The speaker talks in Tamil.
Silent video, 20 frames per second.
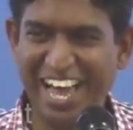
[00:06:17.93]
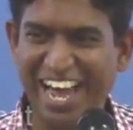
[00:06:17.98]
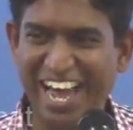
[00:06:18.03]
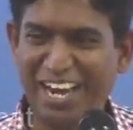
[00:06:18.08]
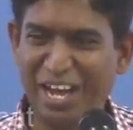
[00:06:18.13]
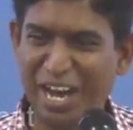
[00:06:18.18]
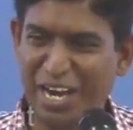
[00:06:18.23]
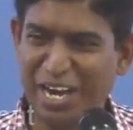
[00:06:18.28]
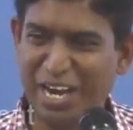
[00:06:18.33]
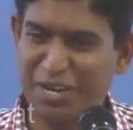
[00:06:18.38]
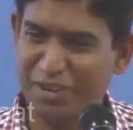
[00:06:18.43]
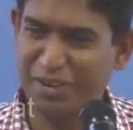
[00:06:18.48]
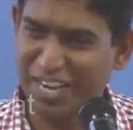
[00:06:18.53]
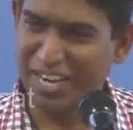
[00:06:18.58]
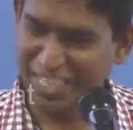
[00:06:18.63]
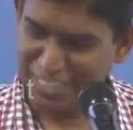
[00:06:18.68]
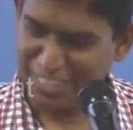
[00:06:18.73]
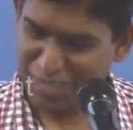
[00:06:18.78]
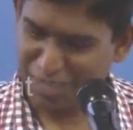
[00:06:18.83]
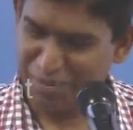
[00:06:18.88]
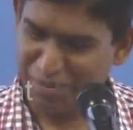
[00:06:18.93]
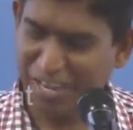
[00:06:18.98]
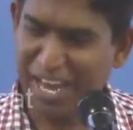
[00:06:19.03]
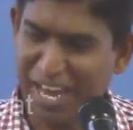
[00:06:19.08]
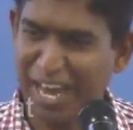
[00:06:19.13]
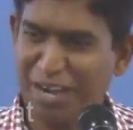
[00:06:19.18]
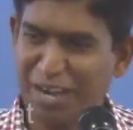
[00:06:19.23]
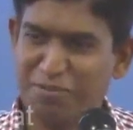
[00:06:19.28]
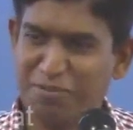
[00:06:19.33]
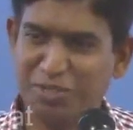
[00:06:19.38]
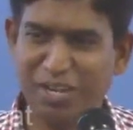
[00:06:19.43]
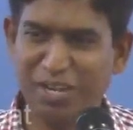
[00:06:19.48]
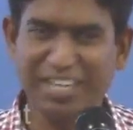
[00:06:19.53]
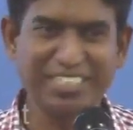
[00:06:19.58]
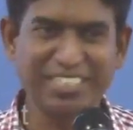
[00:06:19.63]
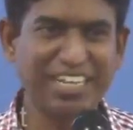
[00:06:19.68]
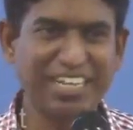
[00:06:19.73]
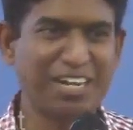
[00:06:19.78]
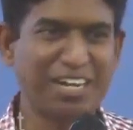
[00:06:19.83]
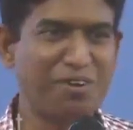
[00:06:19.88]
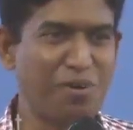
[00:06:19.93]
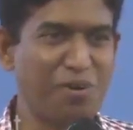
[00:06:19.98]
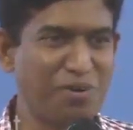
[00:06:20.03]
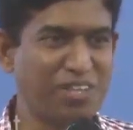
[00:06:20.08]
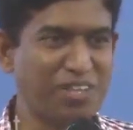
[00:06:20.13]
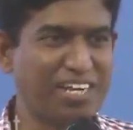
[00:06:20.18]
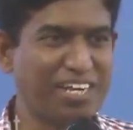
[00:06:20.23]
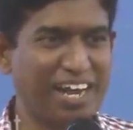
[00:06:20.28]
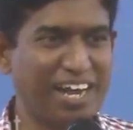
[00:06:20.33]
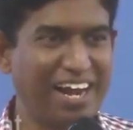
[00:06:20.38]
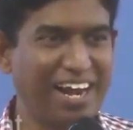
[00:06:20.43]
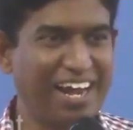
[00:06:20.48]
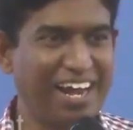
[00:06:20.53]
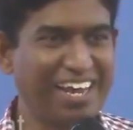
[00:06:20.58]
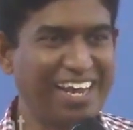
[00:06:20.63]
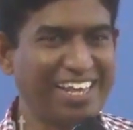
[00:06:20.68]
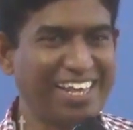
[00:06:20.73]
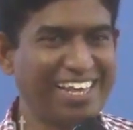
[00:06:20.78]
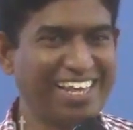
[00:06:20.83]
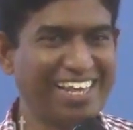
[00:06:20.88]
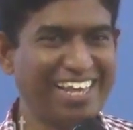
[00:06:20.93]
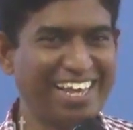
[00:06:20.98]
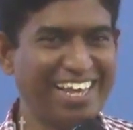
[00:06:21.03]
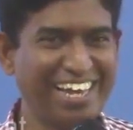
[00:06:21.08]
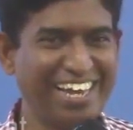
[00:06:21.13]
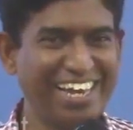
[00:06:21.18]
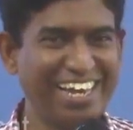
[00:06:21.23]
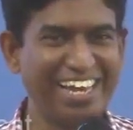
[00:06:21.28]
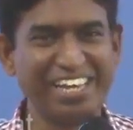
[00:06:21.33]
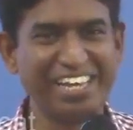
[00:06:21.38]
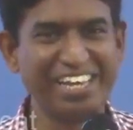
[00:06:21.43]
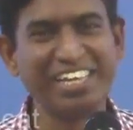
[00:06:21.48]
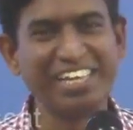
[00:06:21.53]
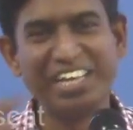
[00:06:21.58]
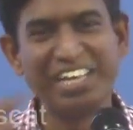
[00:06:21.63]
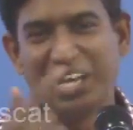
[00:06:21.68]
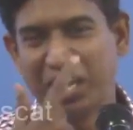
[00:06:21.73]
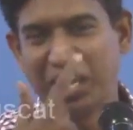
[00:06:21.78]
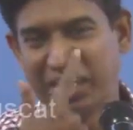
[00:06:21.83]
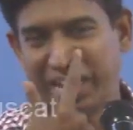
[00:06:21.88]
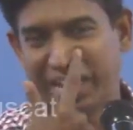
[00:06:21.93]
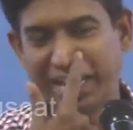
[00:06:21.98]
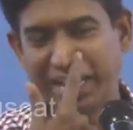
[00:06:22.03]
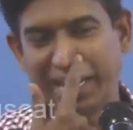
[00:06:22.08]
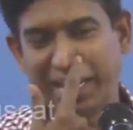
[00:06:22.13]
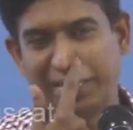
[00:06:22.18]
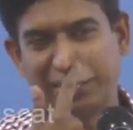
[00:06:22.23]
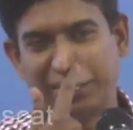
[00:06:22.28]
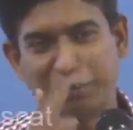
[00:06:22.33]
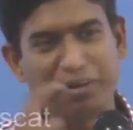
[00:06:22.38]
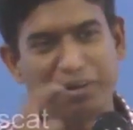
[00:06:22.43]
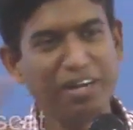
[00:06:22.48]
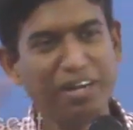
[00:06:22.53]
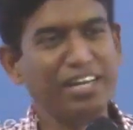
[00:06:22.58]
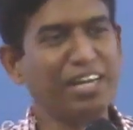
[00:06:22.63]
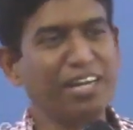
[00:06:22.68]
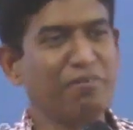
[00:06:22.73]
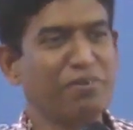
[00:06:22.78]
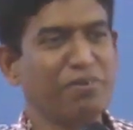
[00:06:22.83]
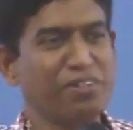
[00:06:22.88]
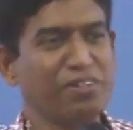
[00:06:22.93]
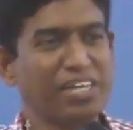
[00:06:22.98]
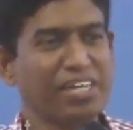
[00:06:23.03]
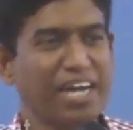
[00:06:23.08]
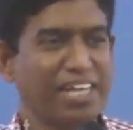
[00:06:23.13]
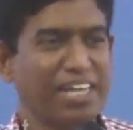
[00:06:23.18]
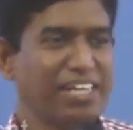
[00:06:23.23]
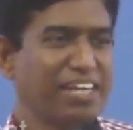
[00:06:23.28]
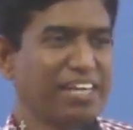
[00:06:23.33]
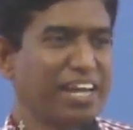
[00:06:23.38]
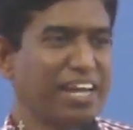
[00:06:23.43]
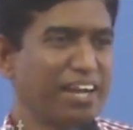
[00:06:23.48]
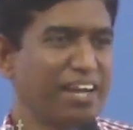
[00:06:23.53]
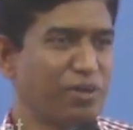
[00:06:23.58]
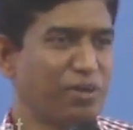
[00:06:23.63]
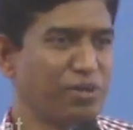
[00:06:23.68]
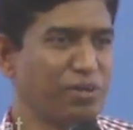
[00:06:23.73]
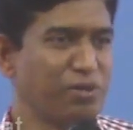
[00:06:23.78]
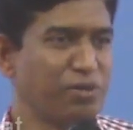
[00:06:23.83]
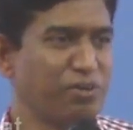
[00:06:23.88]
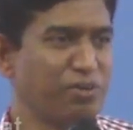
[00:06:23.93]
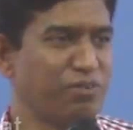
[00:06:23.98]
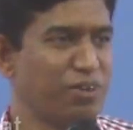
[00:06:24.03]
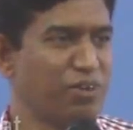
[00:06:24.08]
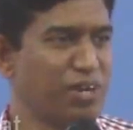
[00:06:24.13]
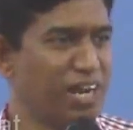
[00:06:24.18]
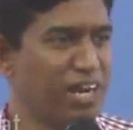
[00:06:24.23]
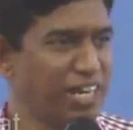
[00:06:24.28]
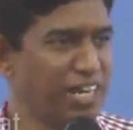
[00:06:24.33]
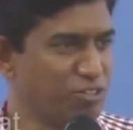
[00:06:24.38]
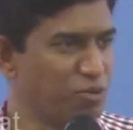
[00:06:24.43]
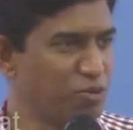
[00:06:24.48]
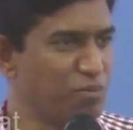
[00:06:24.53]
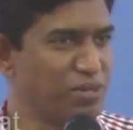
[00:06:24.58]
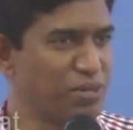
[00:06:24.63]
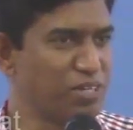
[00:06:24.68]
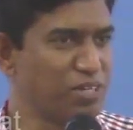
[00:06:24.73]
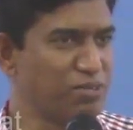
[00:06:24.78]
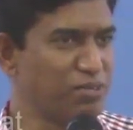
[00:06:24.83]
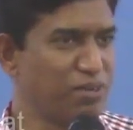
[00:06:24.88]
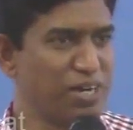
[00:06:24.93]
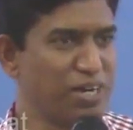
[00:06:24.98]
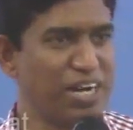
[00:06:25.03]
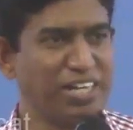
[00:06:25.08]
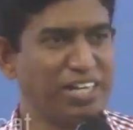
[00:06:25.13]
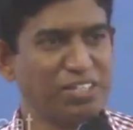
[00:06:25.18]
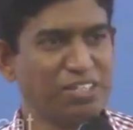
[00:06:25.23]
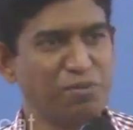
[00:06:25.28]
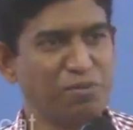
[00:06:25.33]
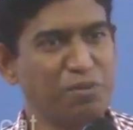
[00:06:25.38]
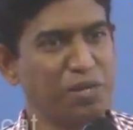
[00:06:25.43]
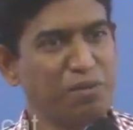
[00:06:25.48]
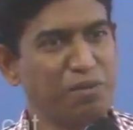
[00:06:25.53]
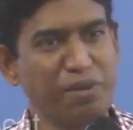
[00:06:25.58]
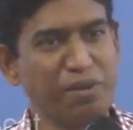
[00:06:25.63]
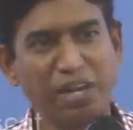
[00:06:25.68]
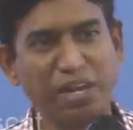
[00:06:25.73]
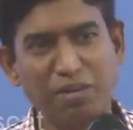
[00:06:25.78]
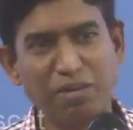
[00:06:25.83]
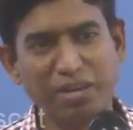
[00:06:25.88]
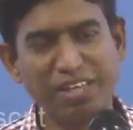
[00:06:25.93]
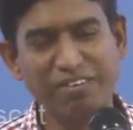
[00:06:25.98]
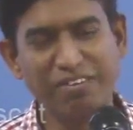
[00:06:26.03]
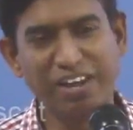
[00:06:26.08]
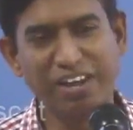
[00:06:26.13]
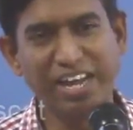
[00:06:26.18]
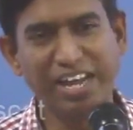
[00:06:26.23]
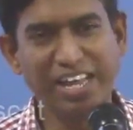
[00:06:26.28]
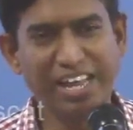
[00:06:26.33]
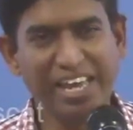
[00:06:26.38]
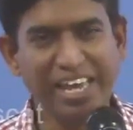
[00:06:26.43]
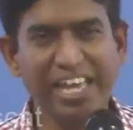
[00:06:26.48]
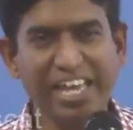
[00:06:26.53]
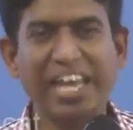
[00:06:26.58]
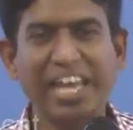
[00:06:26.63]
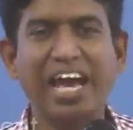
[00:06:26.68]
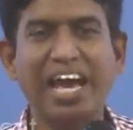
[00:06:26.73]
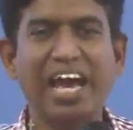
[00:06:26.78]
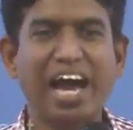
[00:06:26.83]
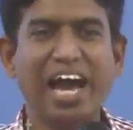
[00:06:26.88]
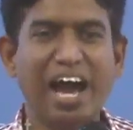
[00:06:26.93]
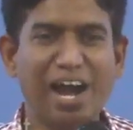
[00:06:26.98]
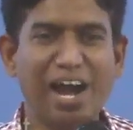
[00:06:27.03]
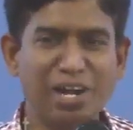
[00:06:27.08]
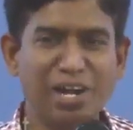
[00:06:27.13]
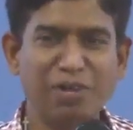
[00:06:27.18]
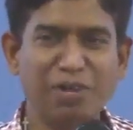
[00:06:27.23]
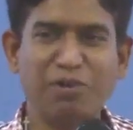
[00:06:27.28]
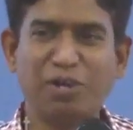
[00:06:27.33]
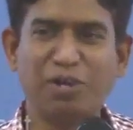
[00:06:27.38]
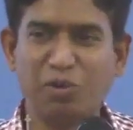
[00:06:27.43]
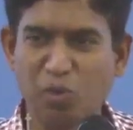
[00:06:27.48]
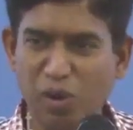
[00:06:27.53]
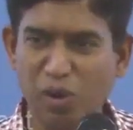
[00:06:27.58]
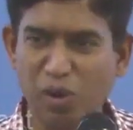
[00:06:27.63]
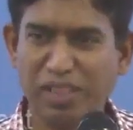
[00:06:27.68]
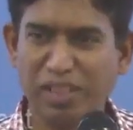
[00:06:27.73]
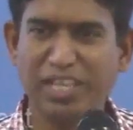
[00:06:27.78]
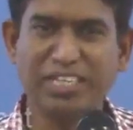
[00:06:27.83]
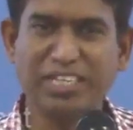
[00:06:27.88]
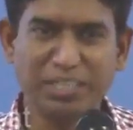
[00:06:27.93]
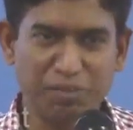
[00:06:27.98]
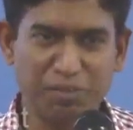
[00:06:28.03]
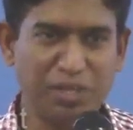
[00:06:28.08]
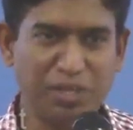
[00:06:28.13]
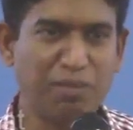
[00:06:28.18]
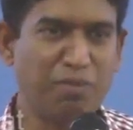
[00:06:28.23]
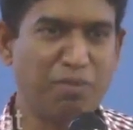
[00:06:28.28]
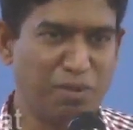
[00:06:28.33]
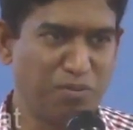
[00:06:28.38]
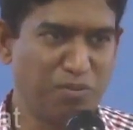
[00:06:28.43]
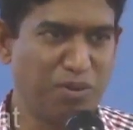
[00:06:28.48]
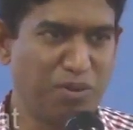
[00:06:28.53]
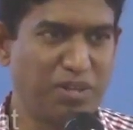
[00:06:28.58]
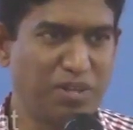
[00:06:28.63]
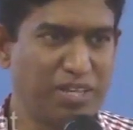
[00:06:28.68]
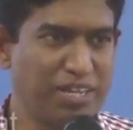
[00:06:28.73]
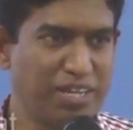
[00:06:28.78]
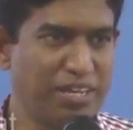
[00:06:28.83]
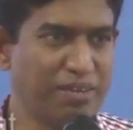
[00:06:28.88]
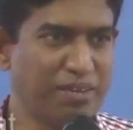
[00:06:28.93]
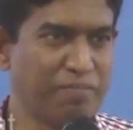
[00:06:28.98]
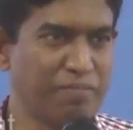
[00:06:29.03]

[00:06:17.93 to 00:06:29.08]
ஆனால் ஆண்டவர் அங்கே ஜபிக்க ஆரம்பித்தோடனே ரிசல்ட்டை கொண்டு வந்துட்டார் அங்கே இல்லையா நிறைய ஜபங்களுக்கு நம்ம வந்து காத்துக்கிட்டே இருக்கிறோம் ஐயோ இவ்வளோ நாளாக ஜபம் பண்ணுறோம் இவ்வளோ நாளாக ஜபம் பண்ணுறோம் நமக்கு இன்னும் பதில் வரலையே ஆண்டவருக்கு உகந்த ஜபத்தை பண்ணும் பொழுது